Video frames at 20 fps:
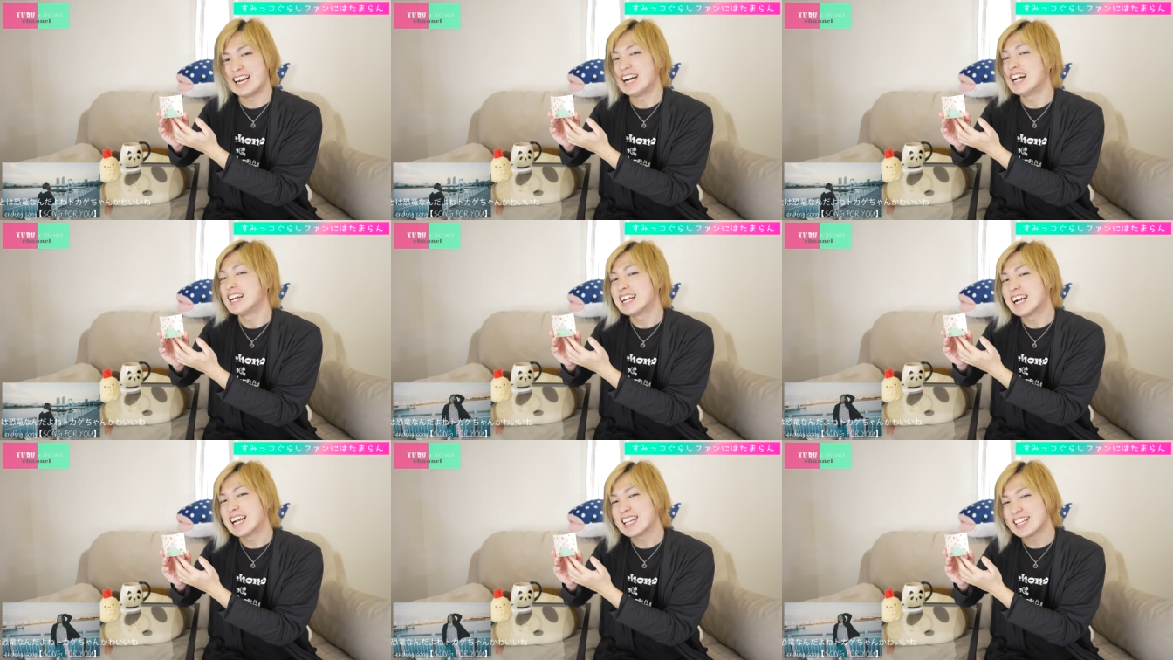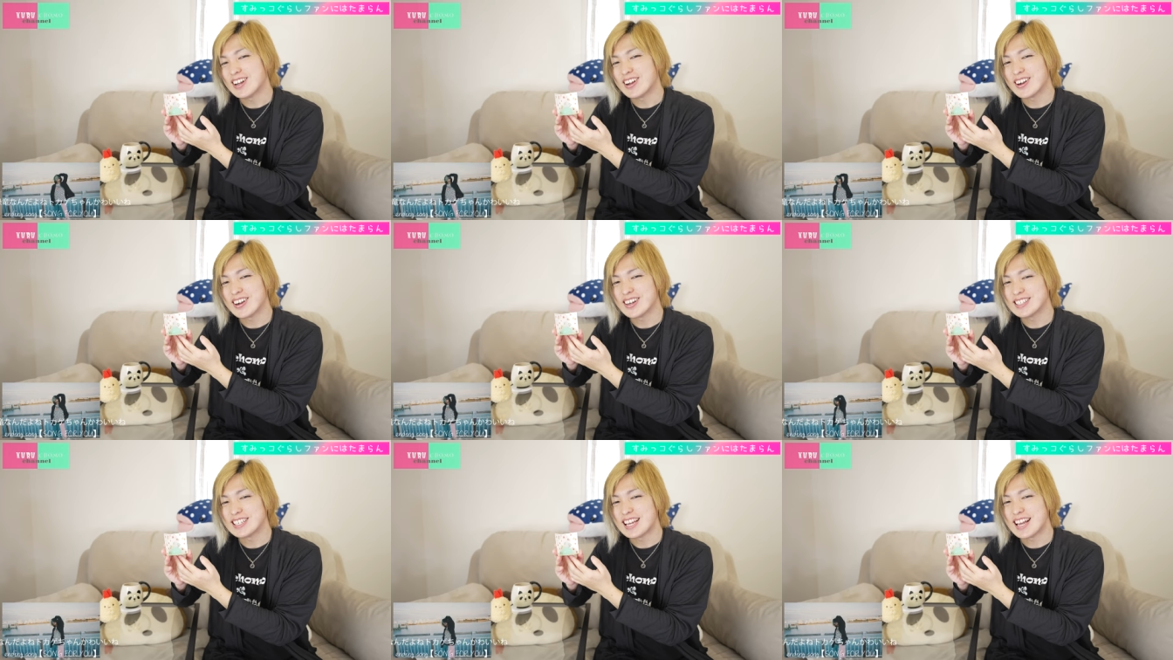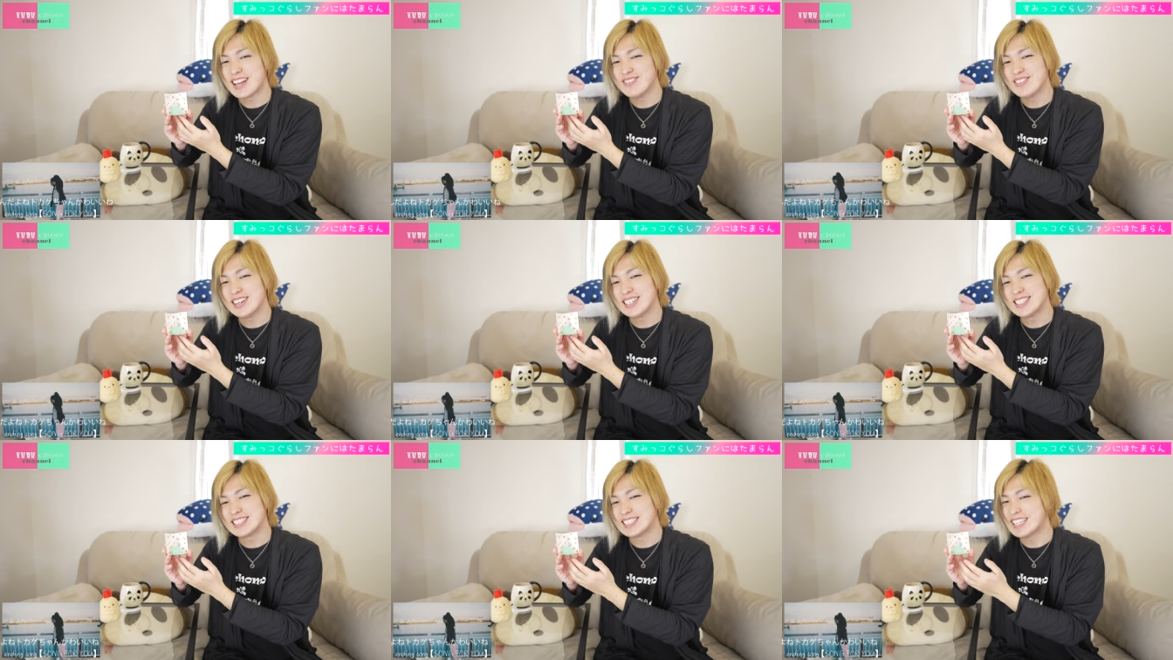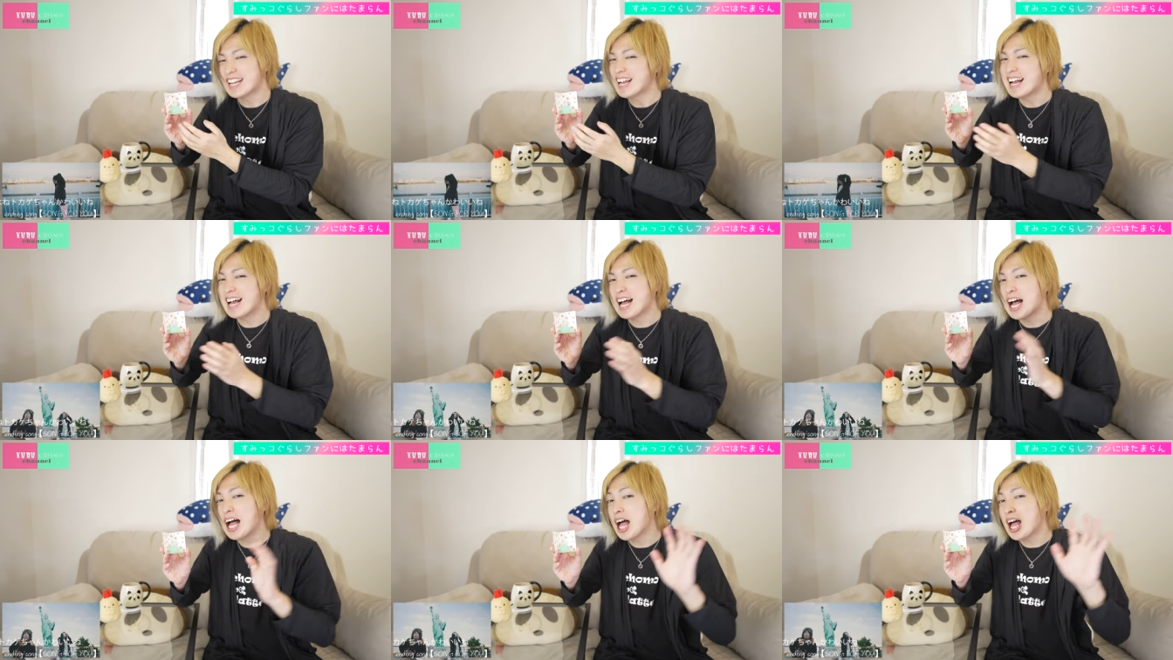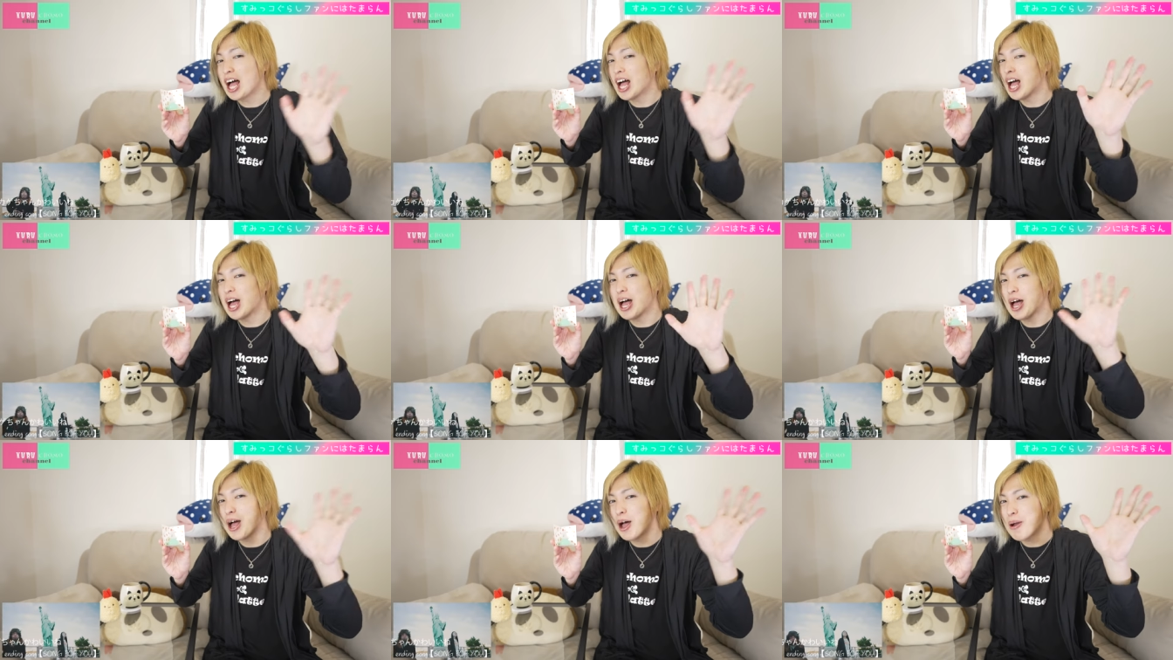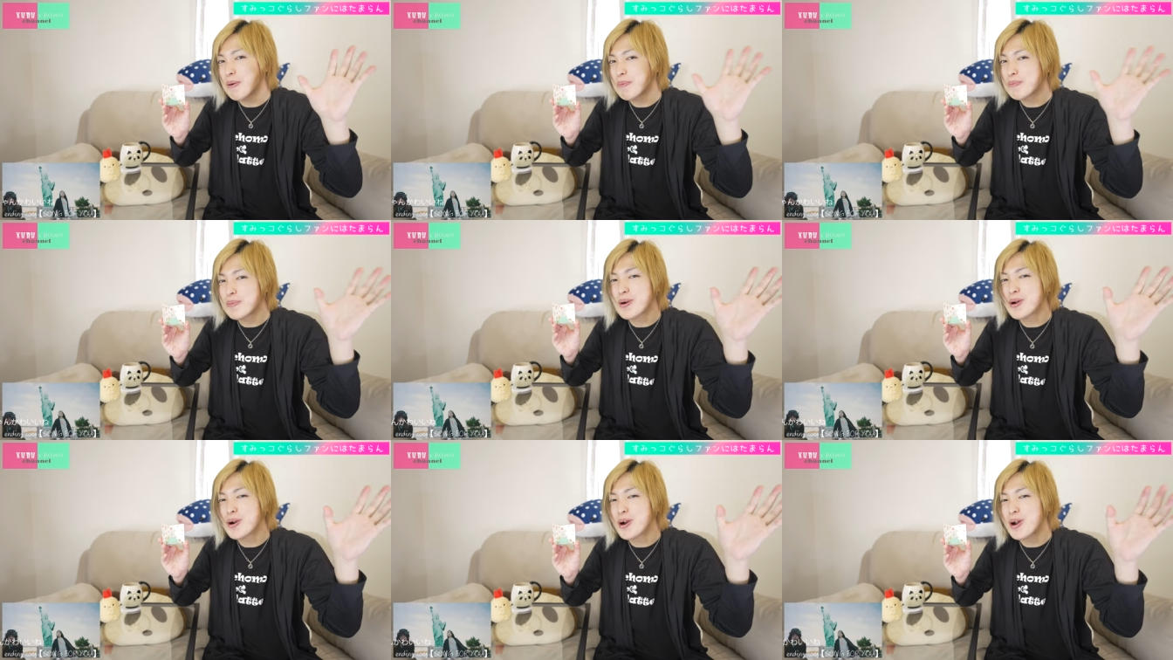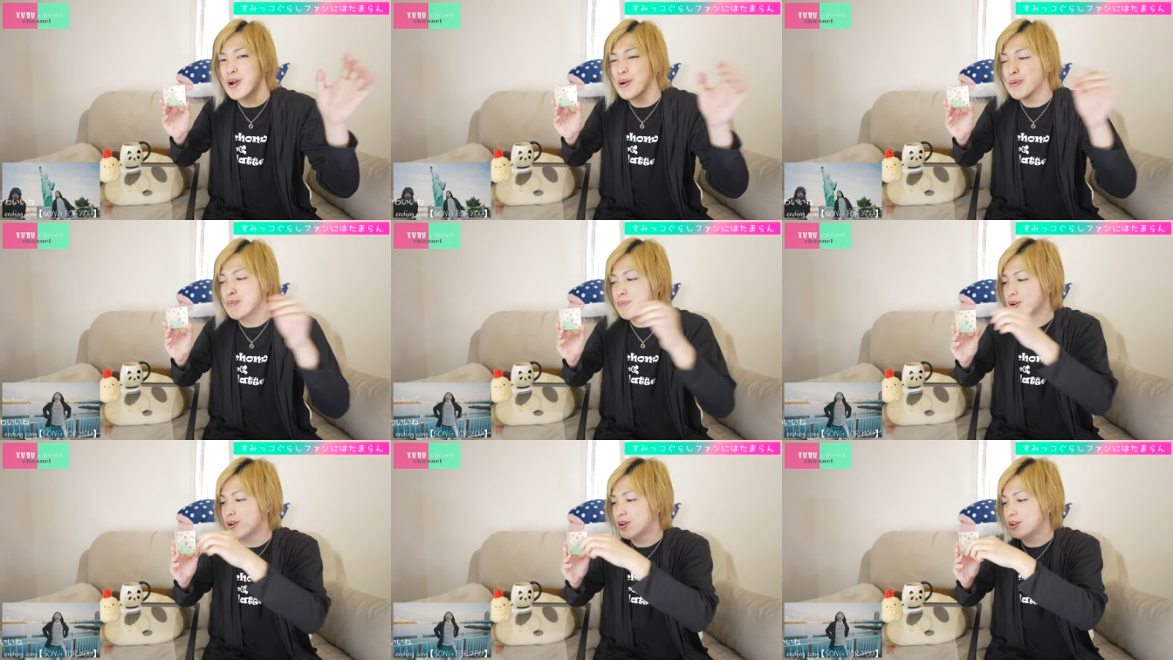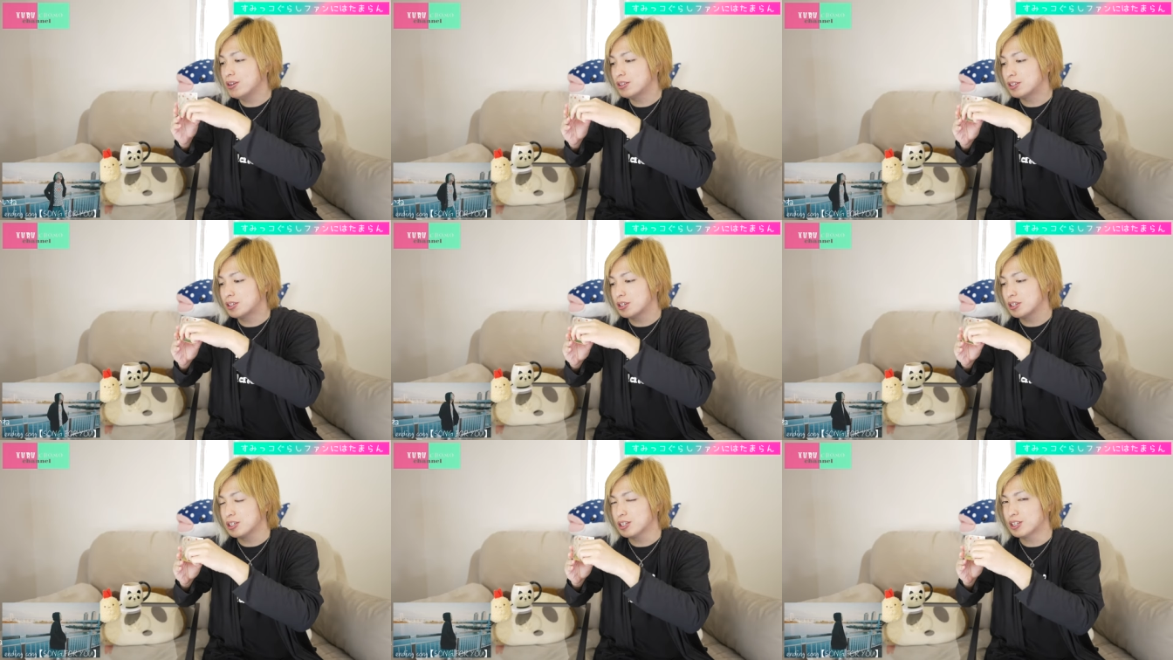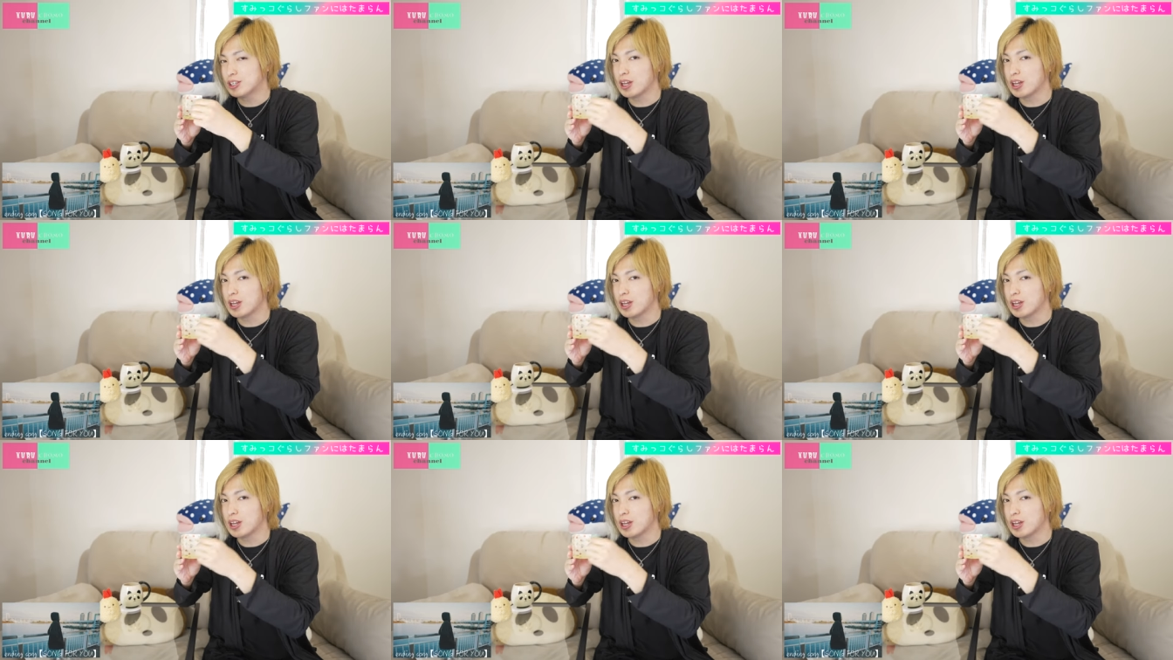ありがとうございました。プルンプルンチュッ